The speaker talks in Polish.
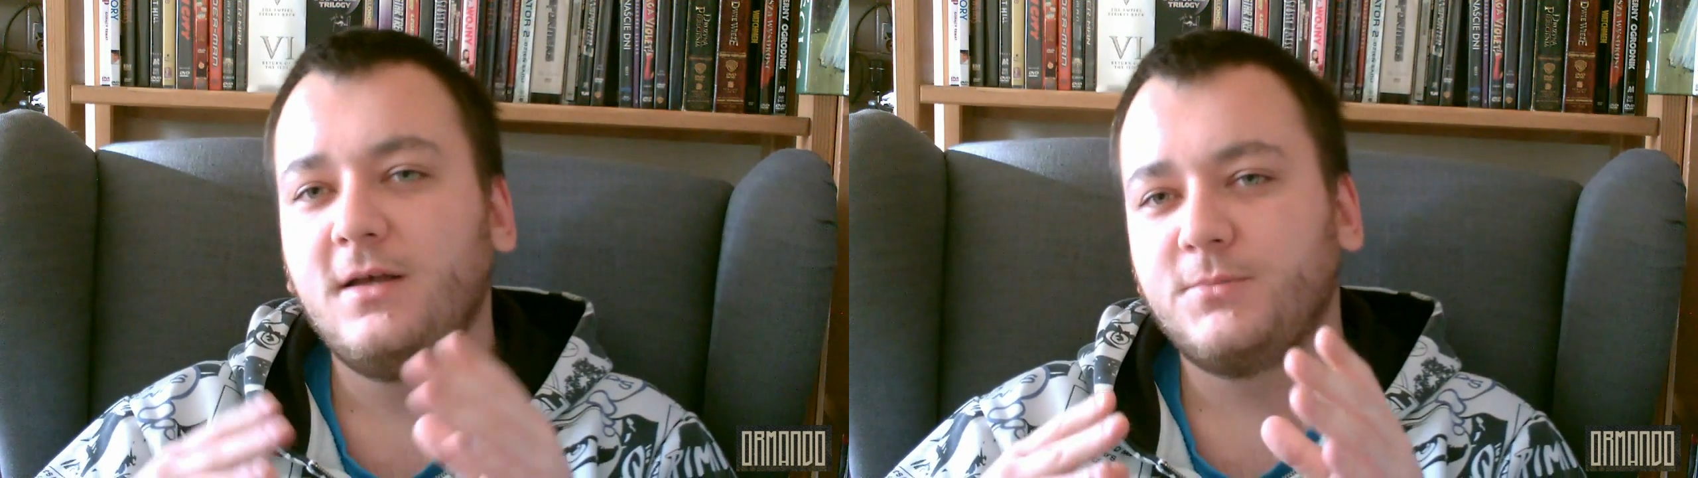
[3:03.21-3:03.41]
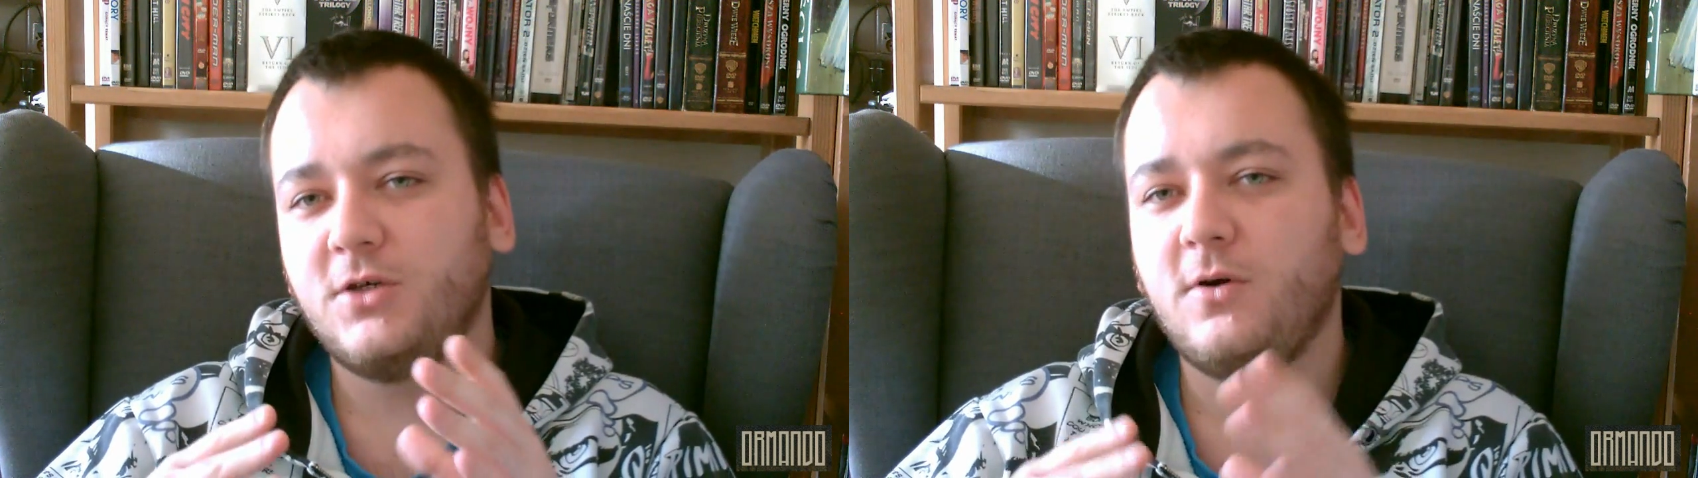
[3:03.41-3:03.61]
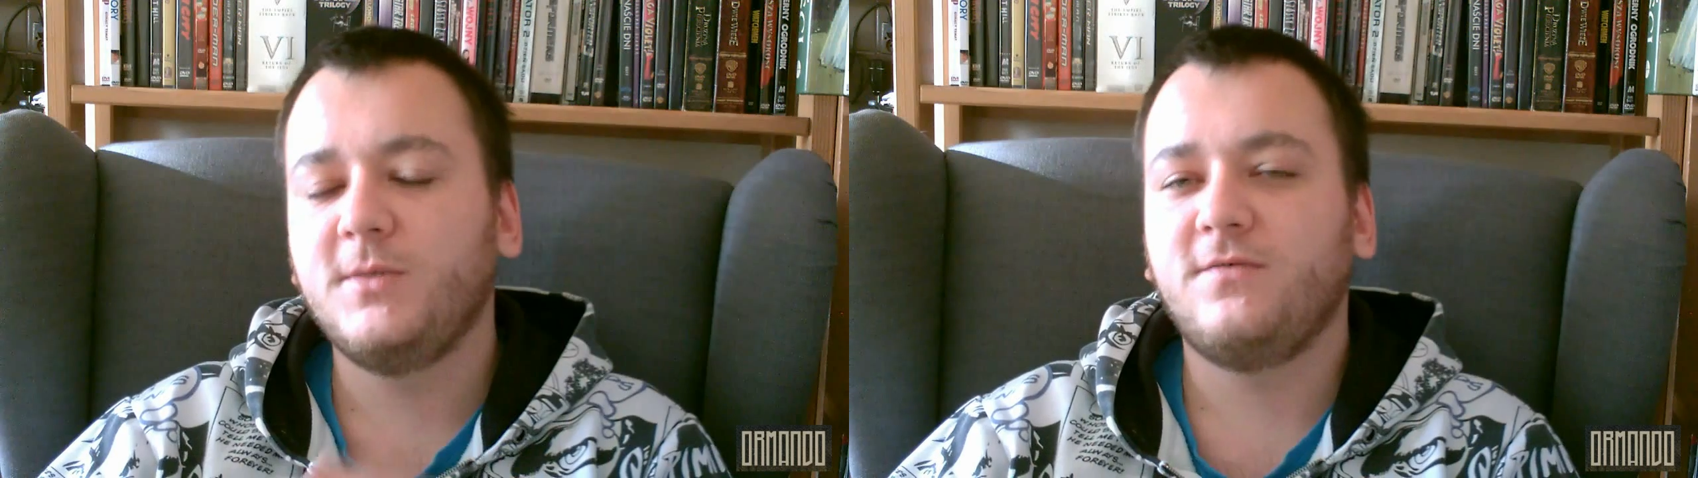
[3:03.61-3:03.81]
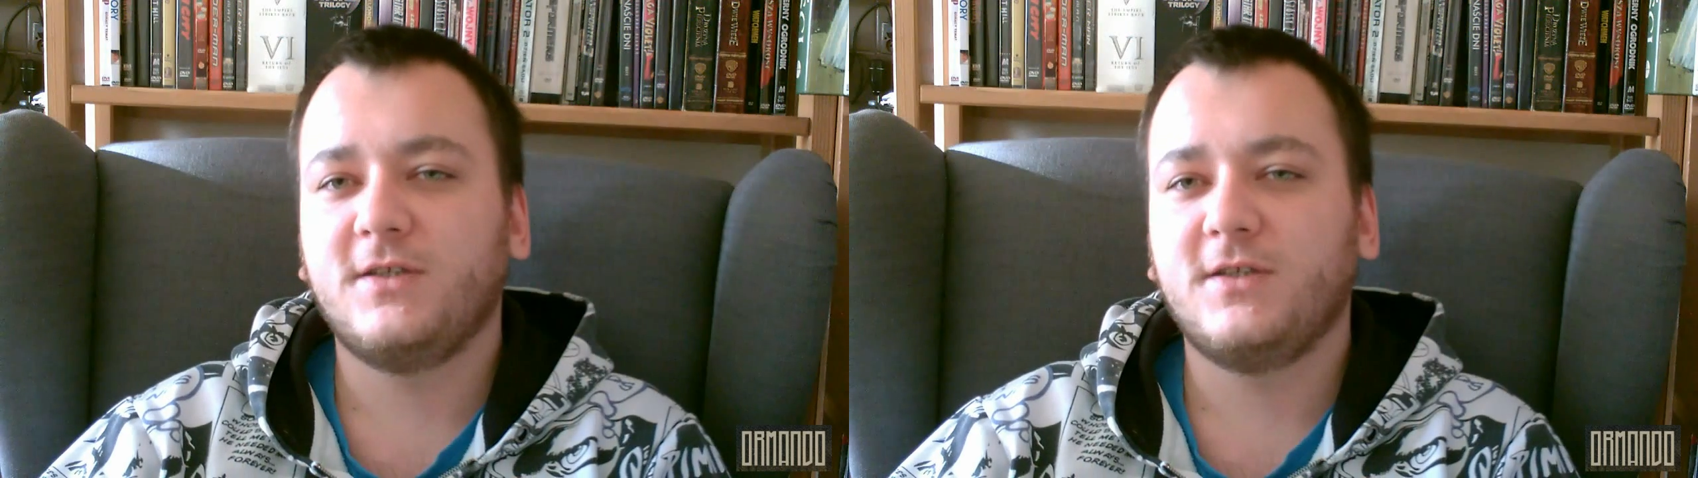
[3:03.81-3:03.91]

w przełomie